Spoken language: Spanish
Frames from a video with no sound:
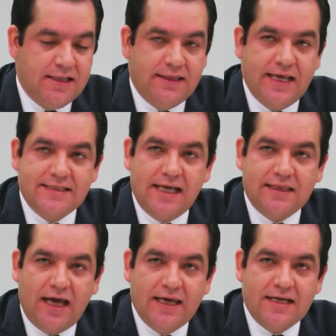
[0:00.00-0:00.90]
de
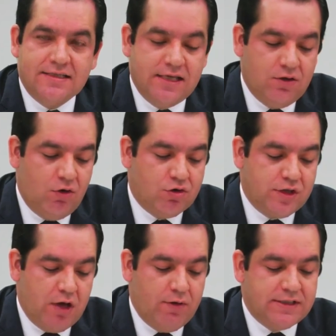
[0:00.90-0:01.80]
esa talla han sido
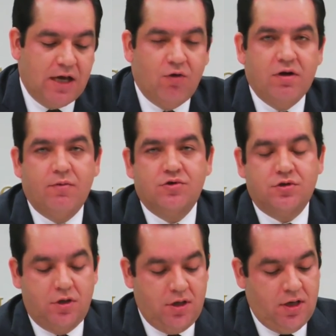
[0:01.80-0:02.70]
los héroes
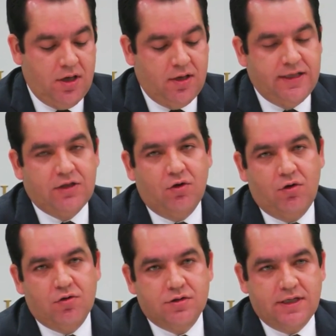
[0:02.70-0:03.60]
anónimos de
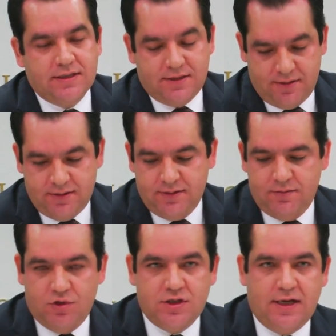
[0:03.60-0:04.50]
todos los días.
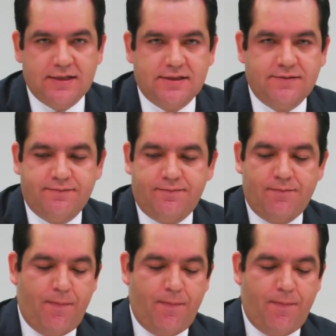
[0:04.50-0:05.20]
Muchas gracias.